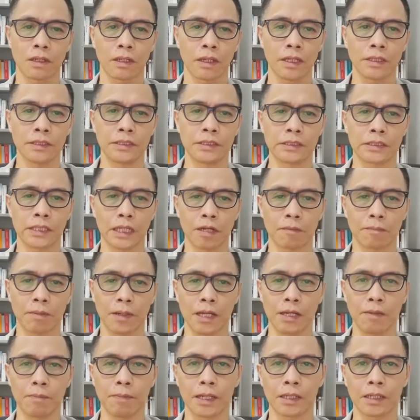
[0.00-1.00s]
建设性的
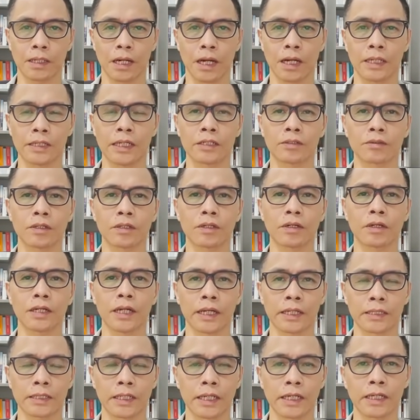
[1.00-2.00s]
批评，中央
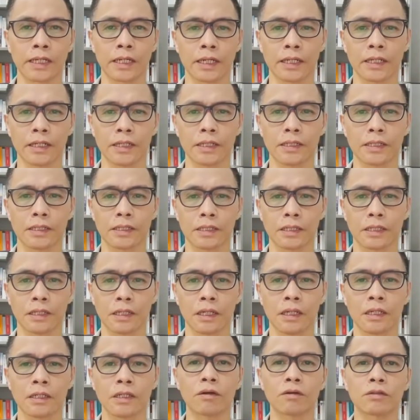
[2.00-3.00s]
应该会聆听，
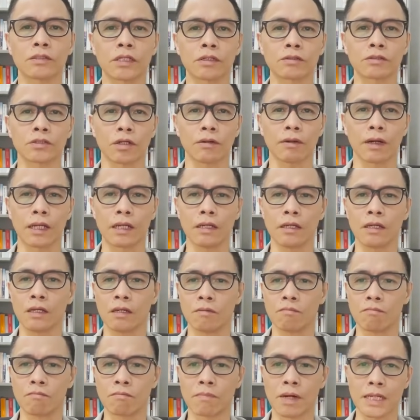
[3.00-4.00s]
这是所谓
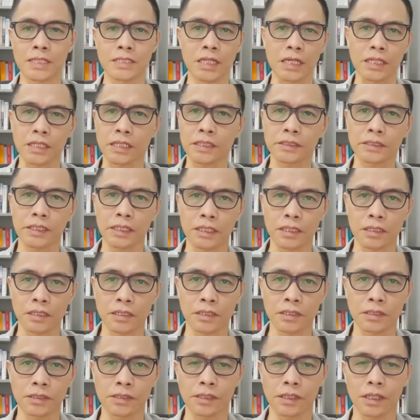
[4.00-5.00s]
不是清一色
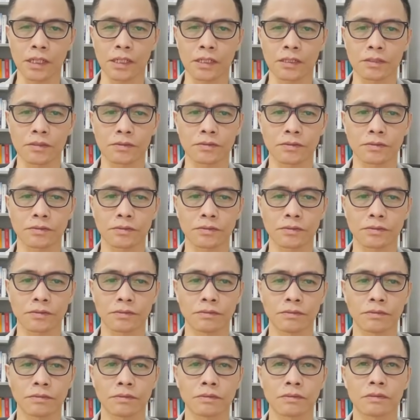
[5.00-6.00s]
的意思。
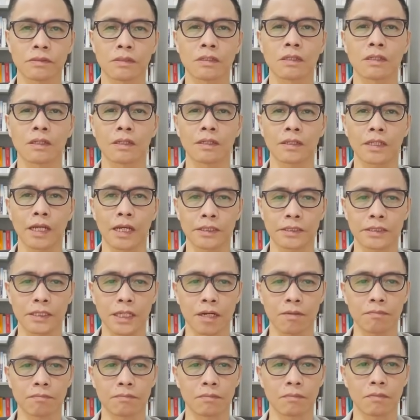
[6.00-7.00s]
第
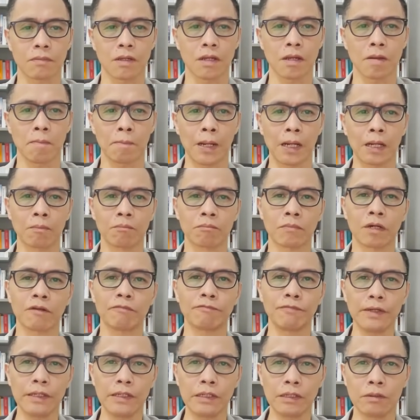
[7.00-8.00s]
三，并不
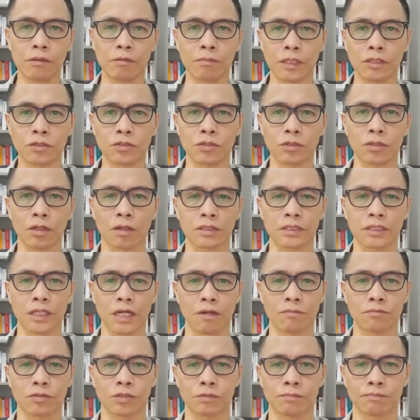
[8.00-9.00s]
是非要
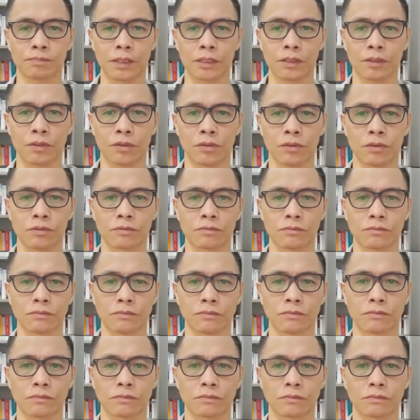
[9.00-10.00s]
民主党参选
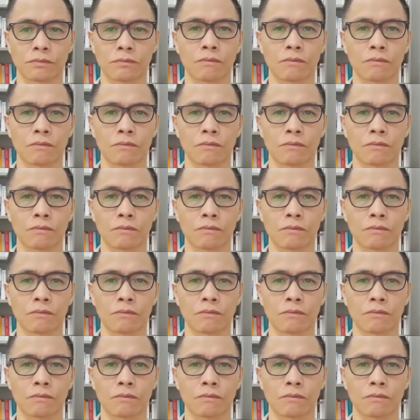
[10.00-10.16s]
不可。